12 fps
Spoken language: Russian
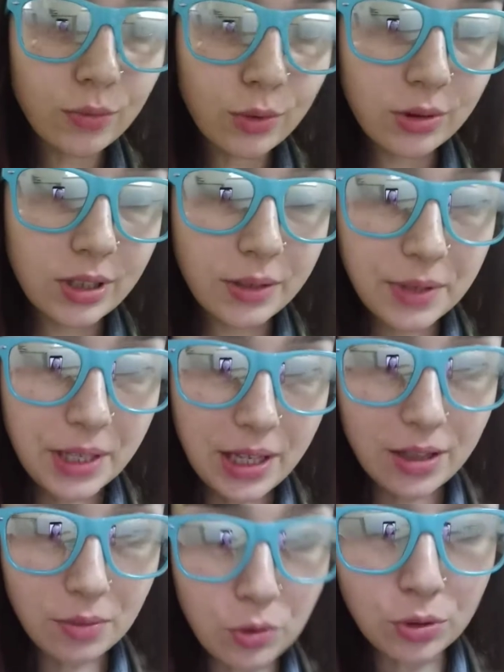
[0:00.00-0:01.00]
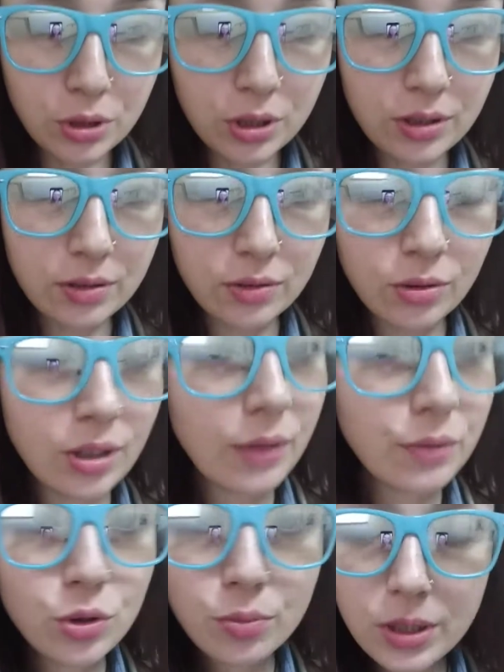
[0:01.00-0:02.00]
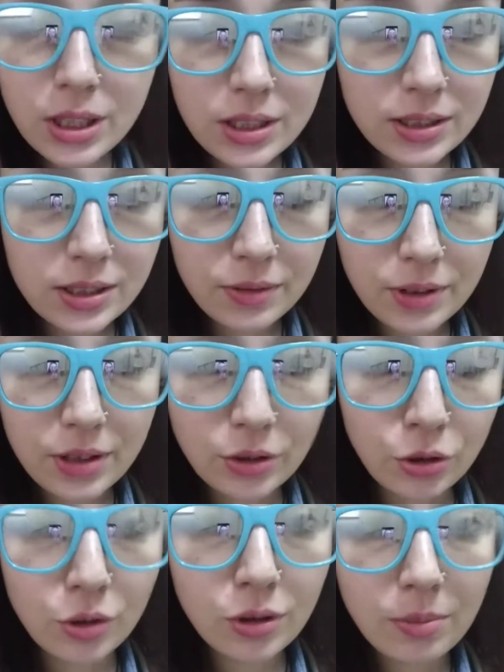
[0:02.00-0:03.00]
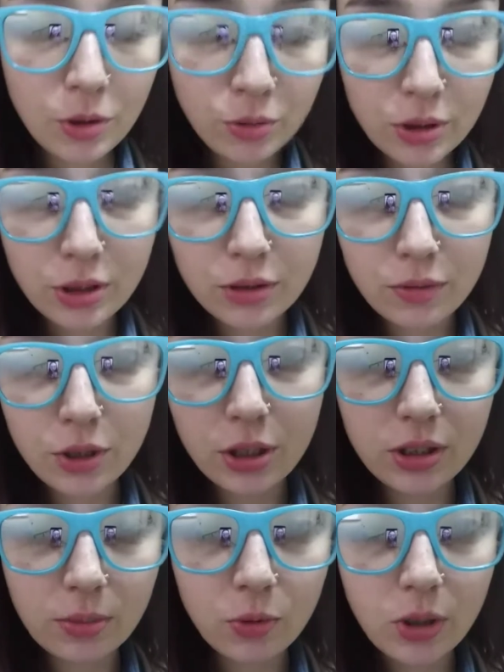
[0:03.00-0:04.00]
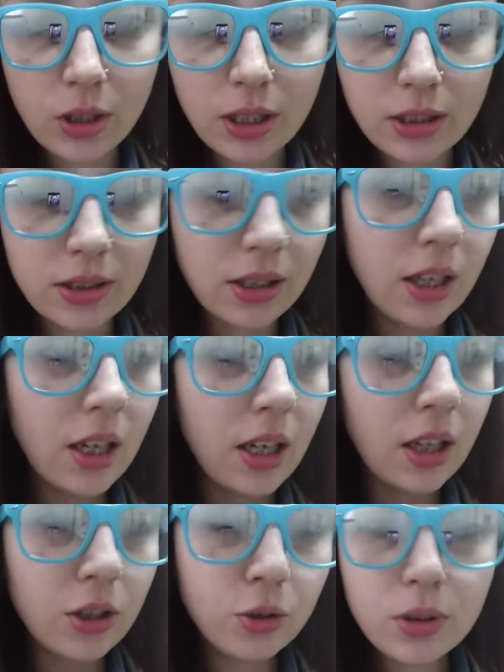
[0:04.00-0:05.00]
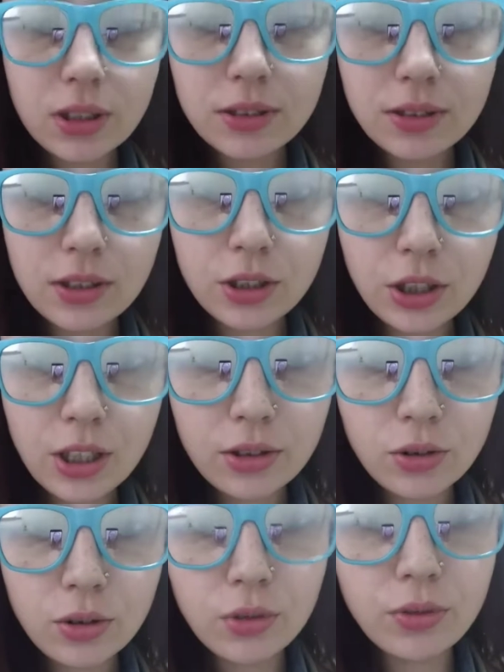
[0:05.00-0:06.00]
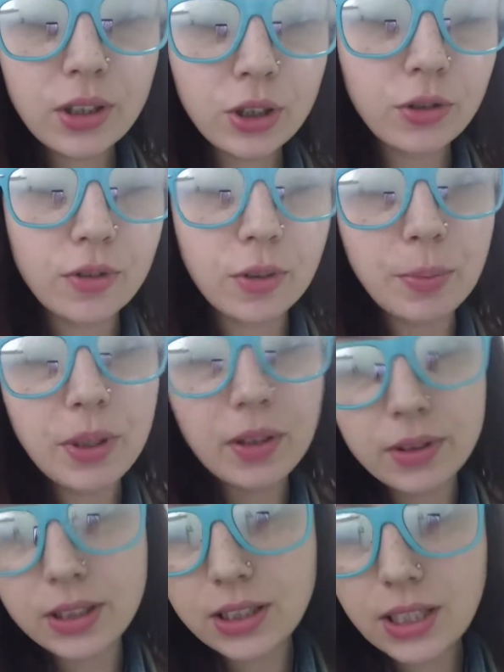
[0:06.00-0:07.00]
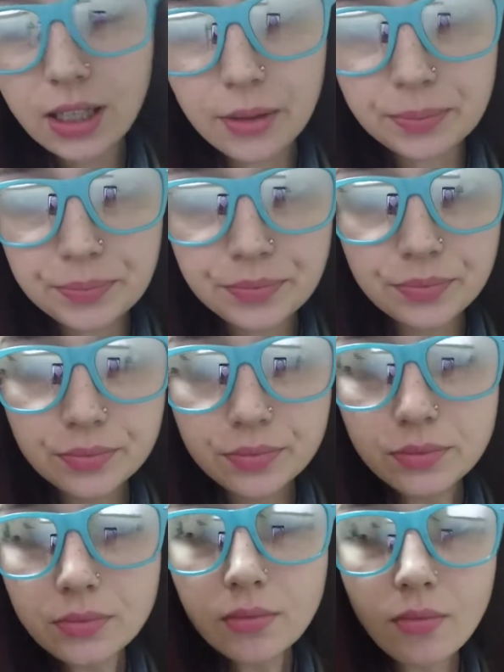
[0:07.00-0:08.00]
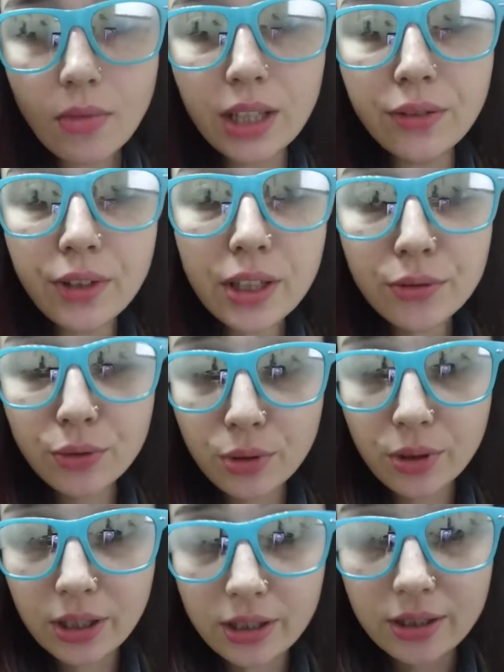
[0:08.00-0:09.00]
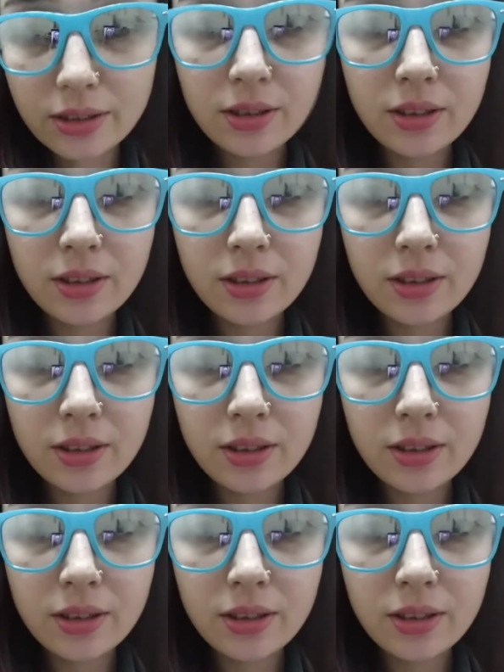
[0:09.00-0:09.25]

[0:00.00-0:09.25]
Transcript: вот левее немножко, то там все прекрасно видно, что там находится в женском туалете. И жутко раздражает тот факт, что, во-первых, сняли двери в туалете,